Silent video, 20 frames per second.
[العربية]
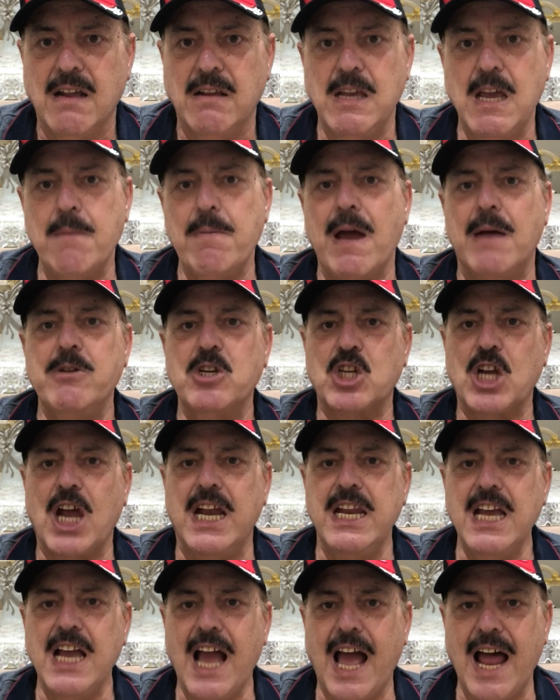يبقى مش
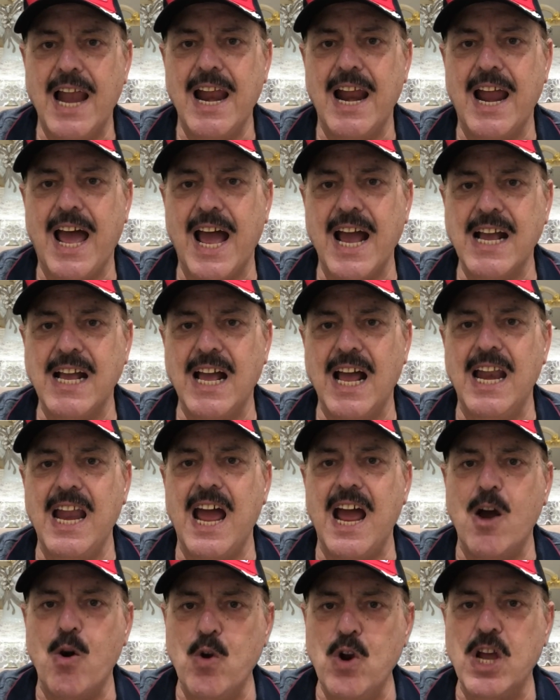هنيجي على الحاجه
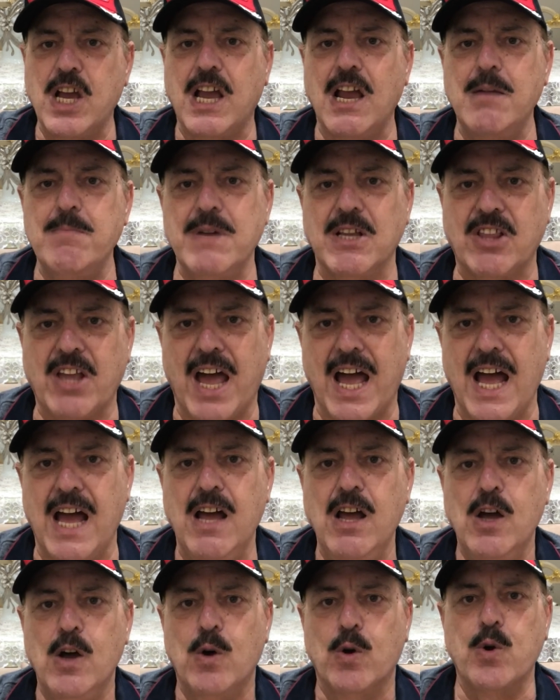لا قولي كلمه حق